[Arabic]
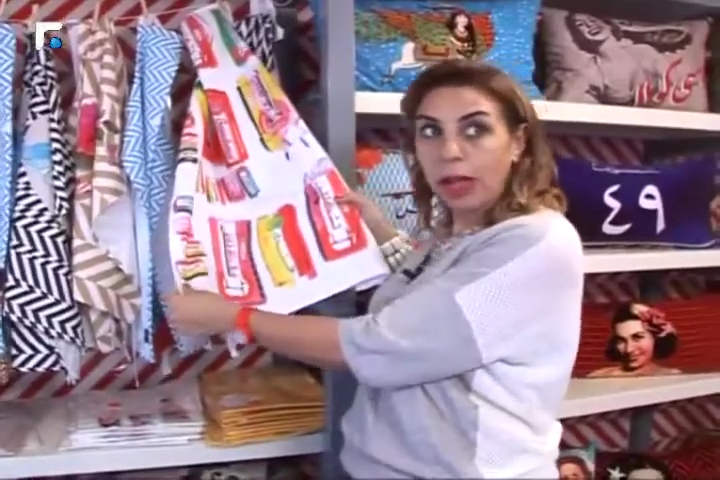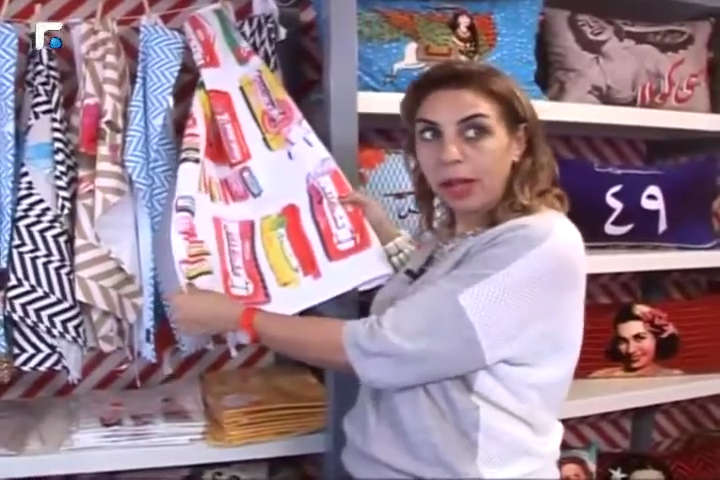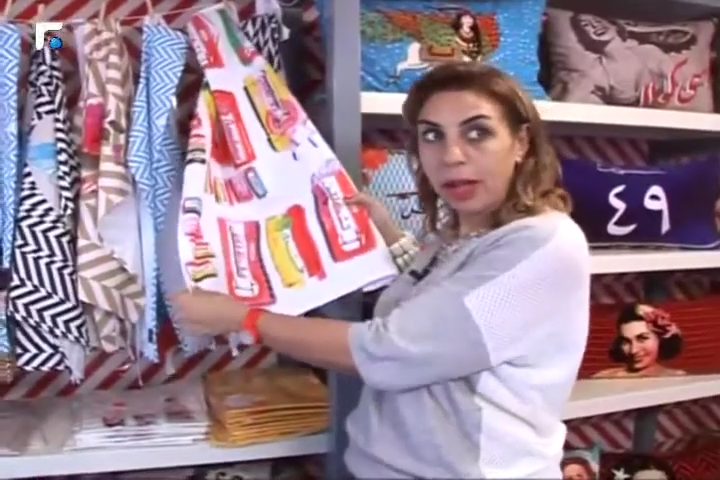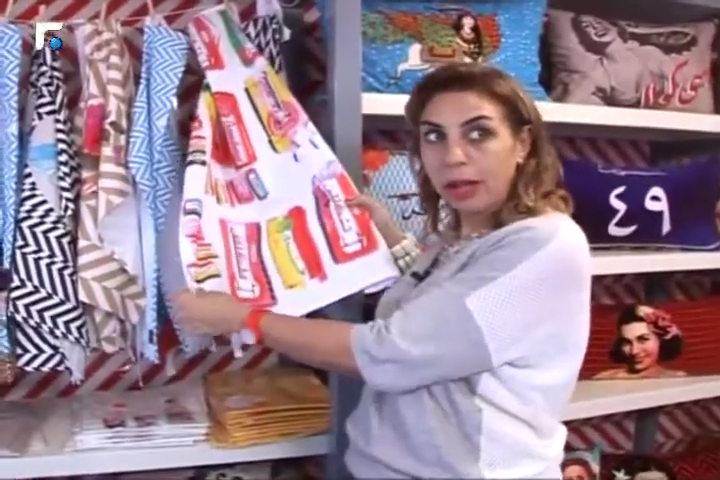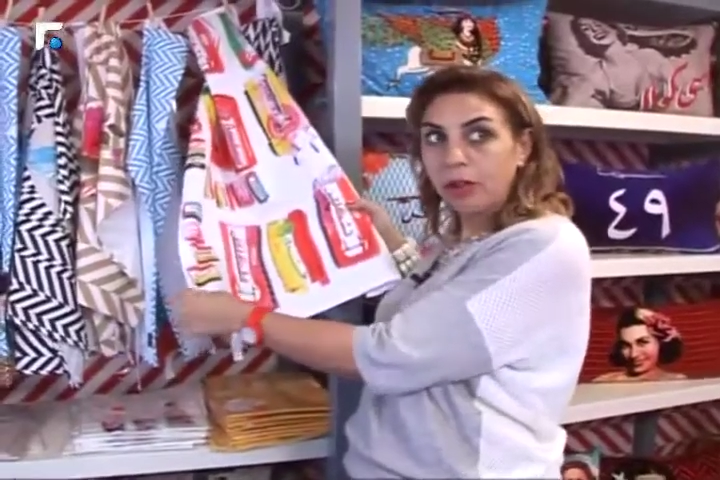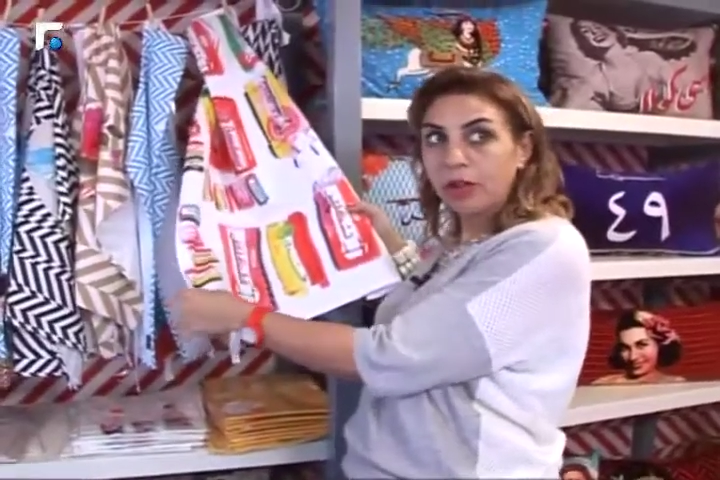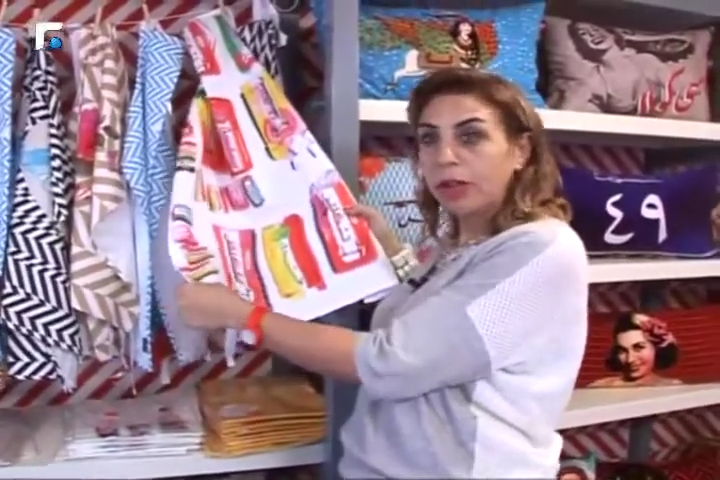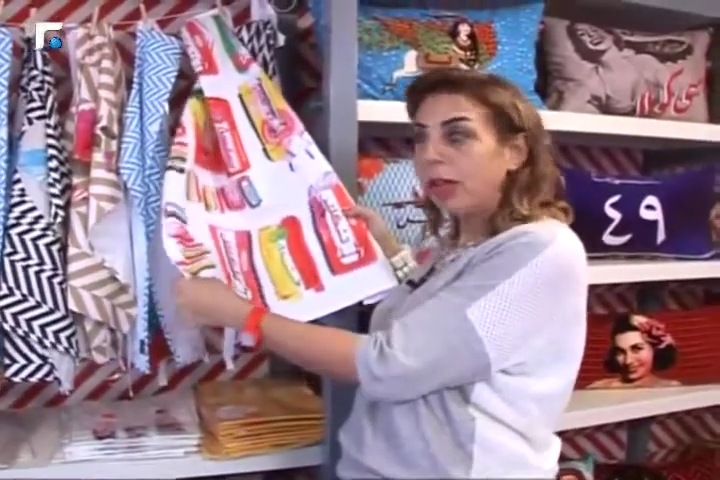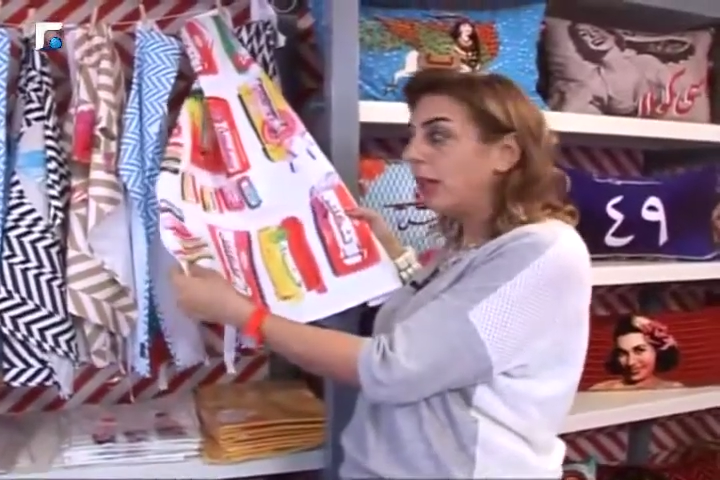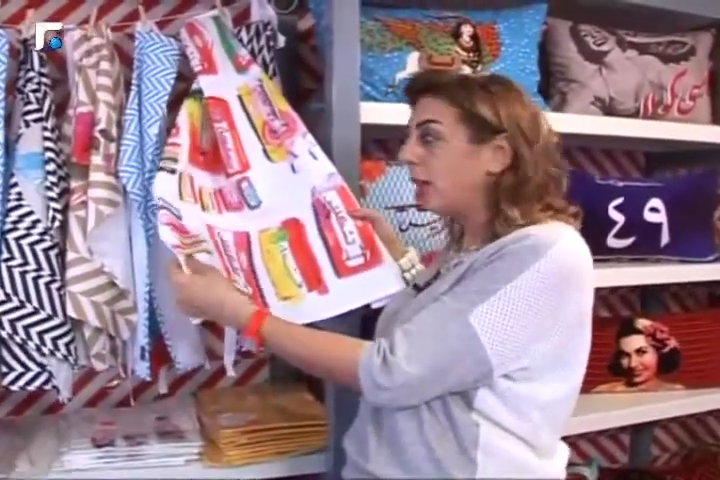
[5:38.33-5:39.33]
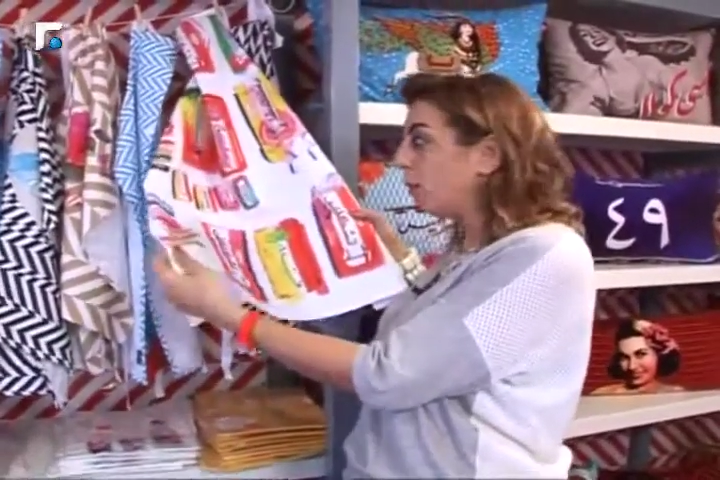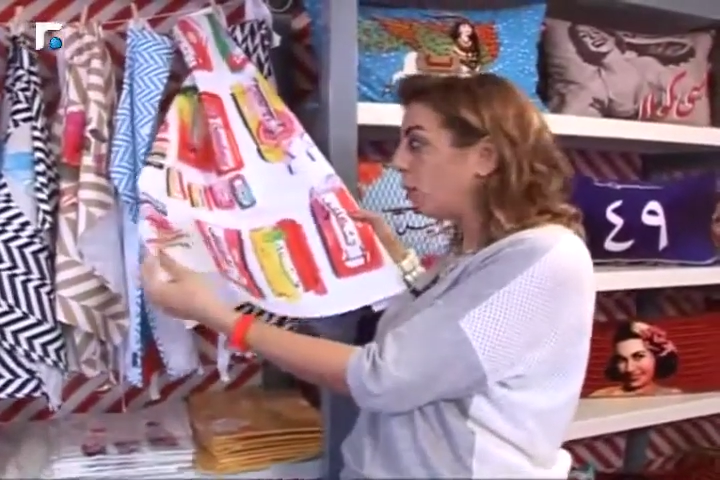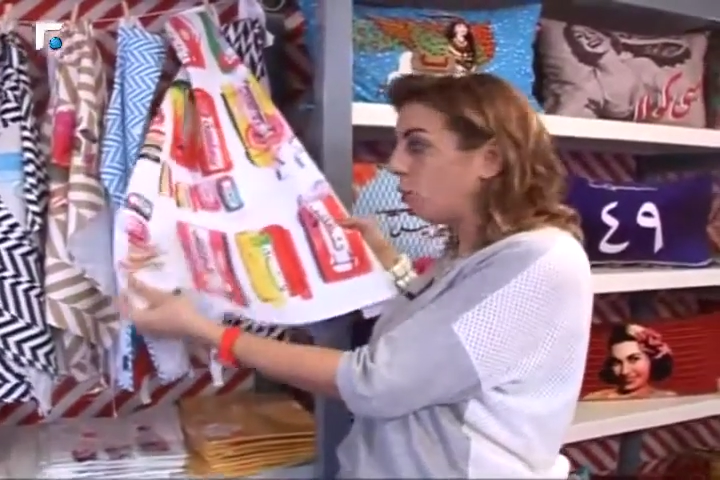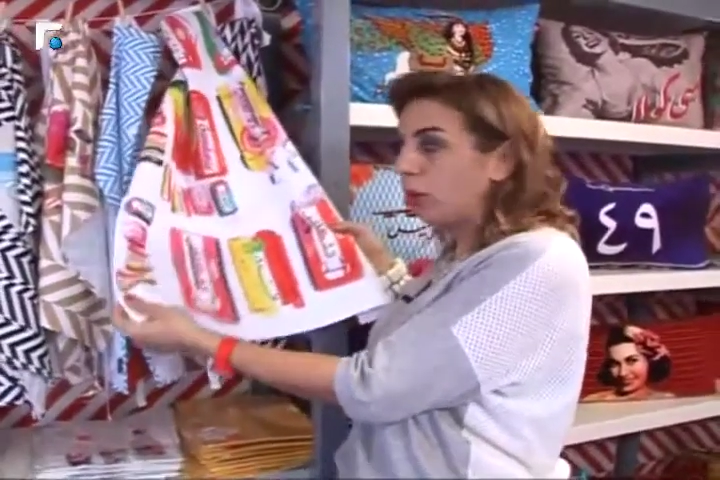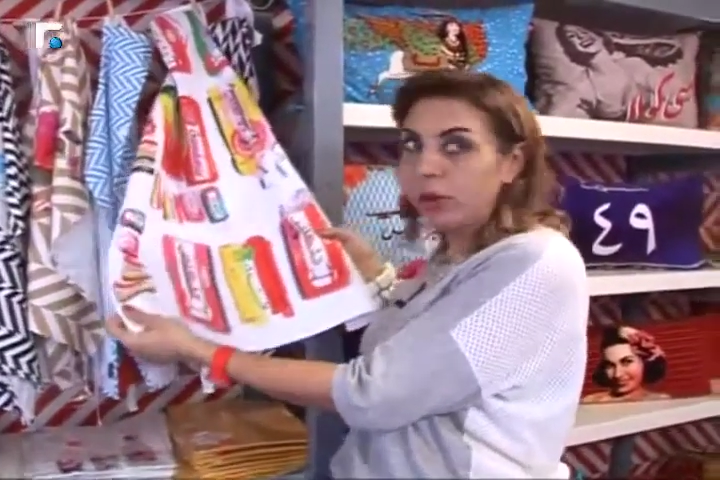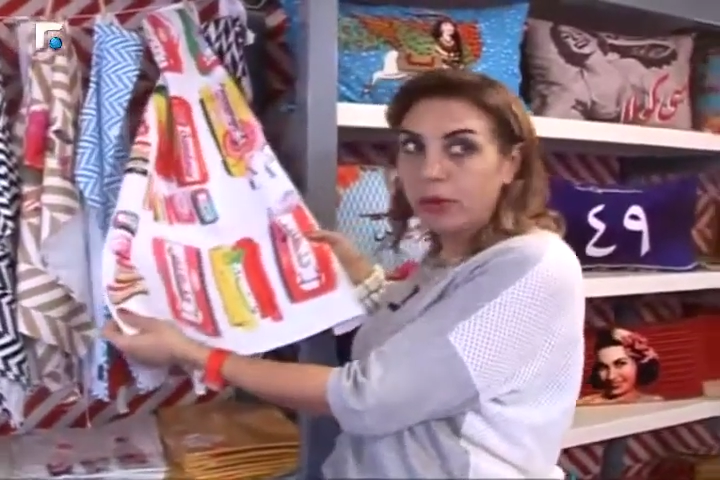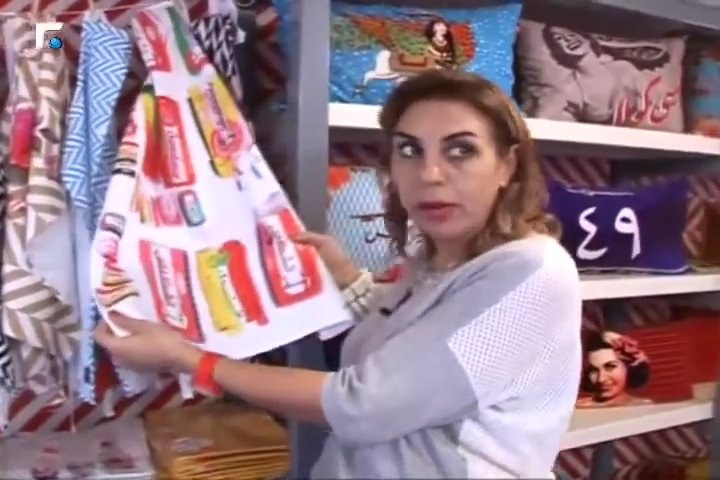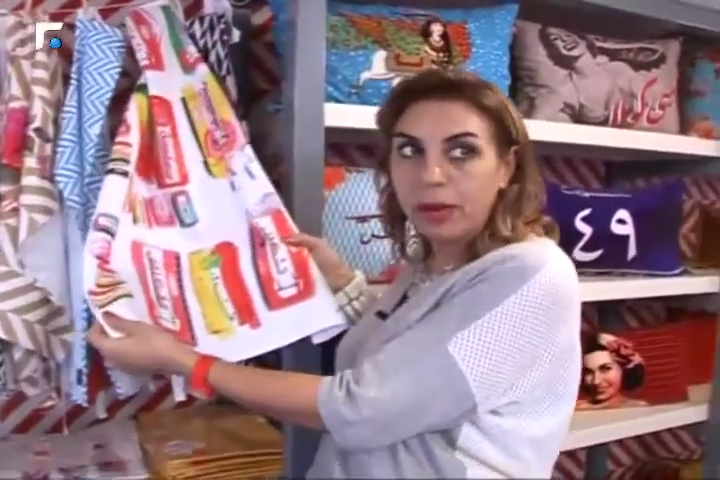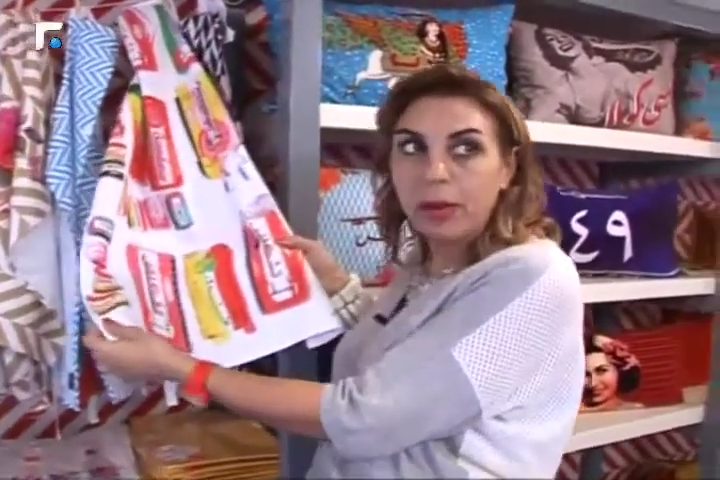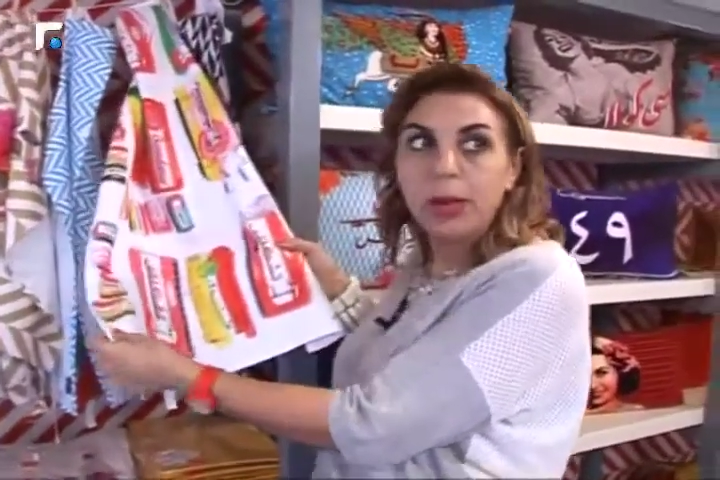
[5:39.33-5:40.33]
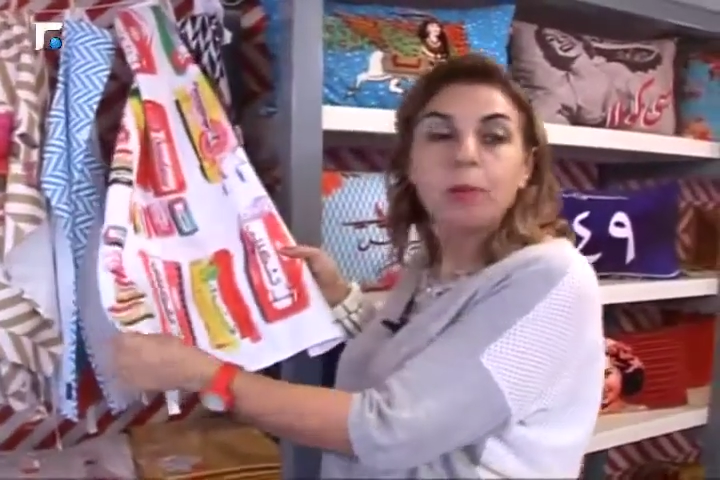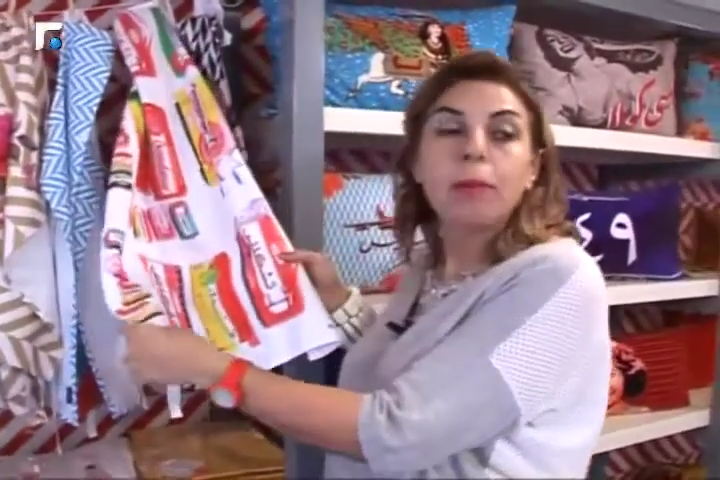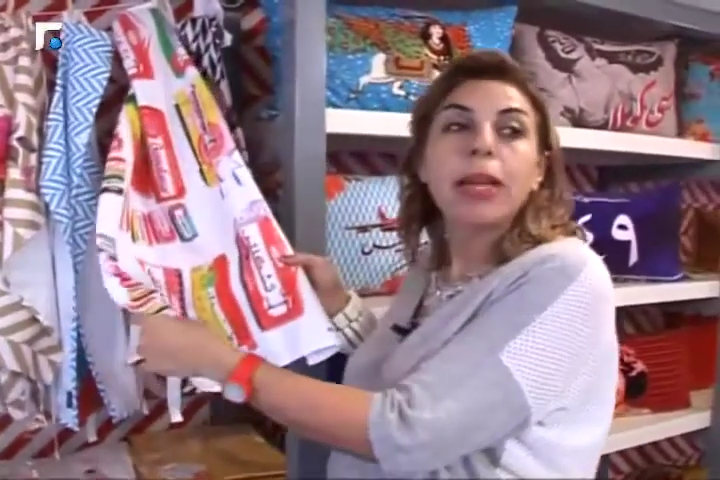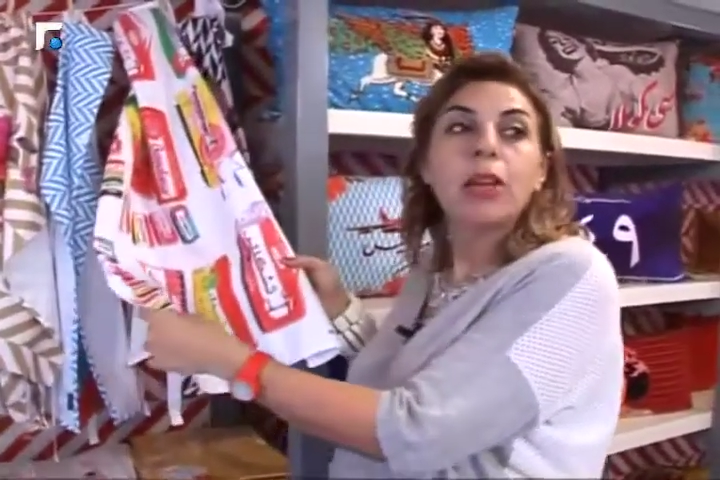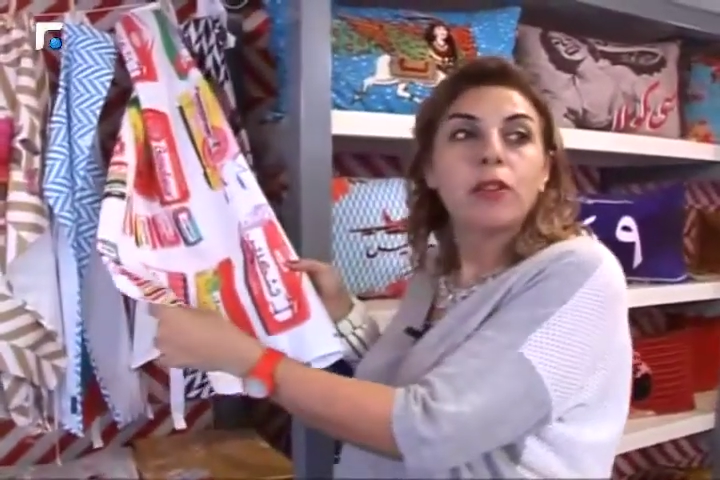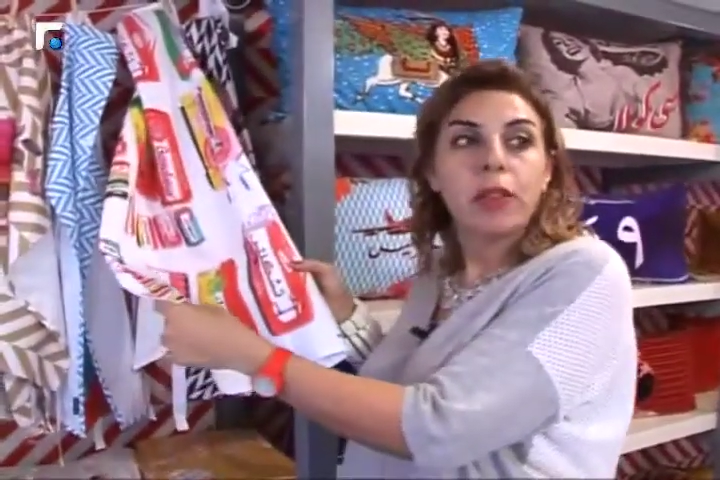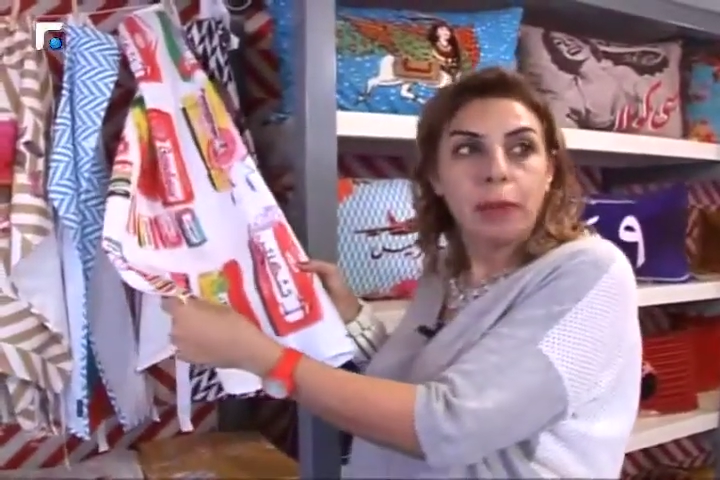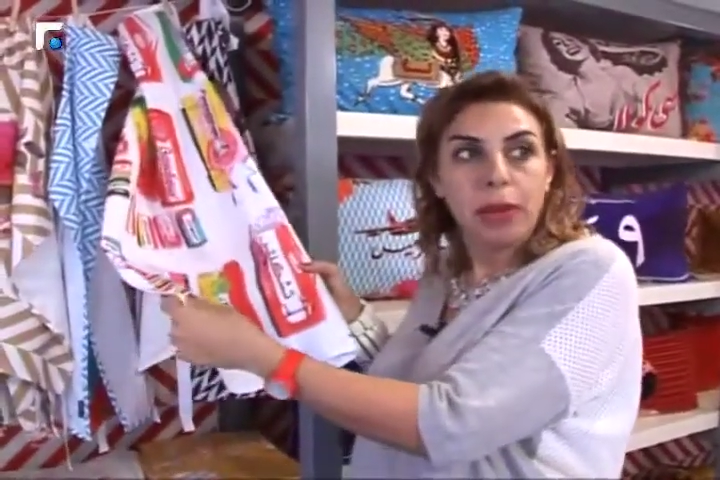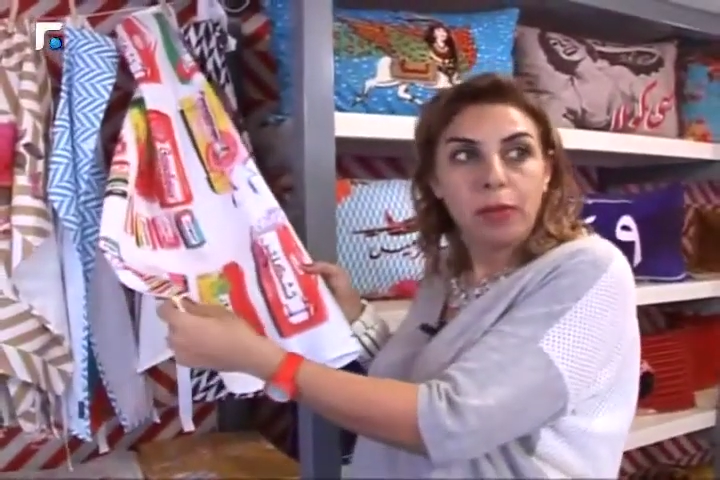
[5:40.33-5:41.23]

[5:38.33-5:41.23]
على اشياء نحن اللي مشهورين فيها ما كانوا سامعين